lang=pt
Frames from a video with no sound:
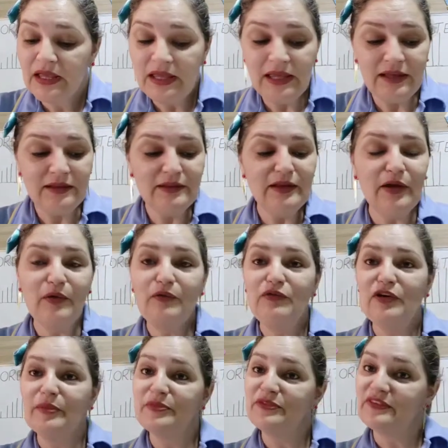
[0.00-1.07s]
Então,
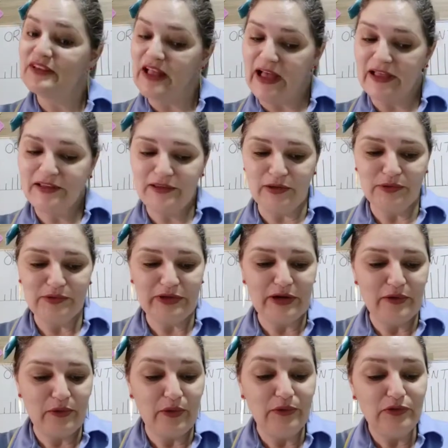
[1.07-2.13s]
vamos lá, então,
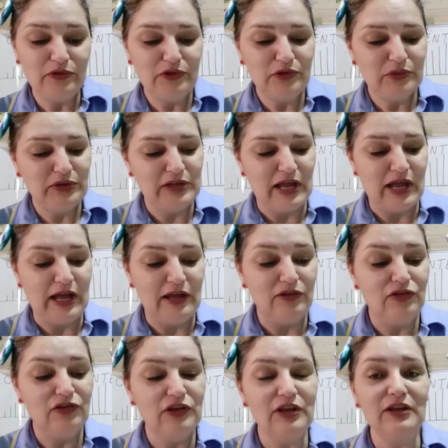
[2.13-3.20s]
dar
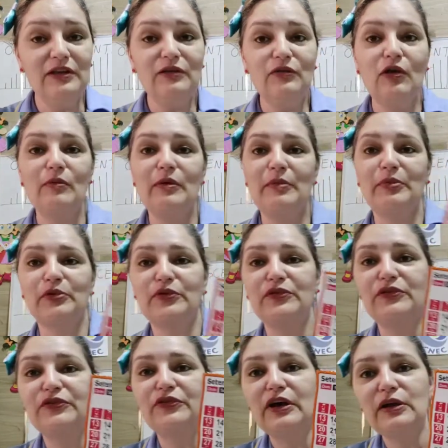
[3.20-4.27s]
continuidade, como a
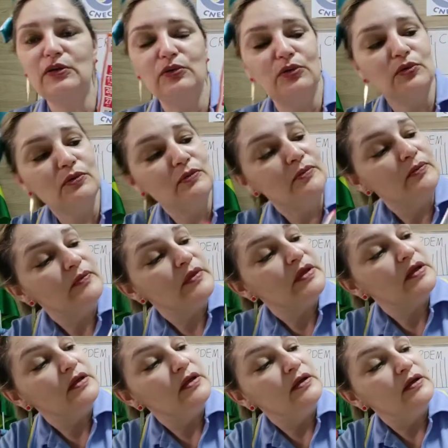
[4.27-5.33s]
prof falou.
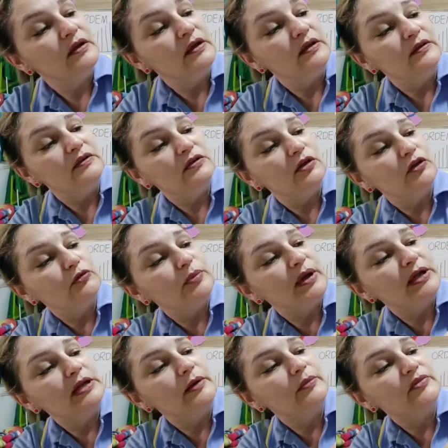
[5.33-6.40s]
Nós
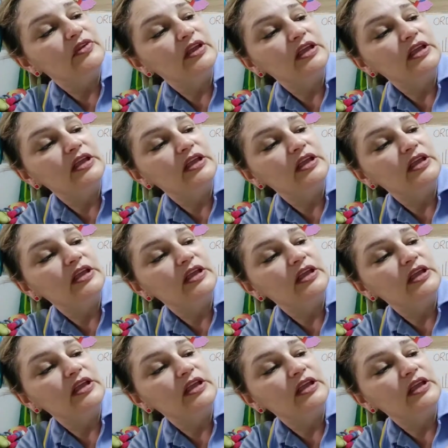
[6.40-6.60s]
paramos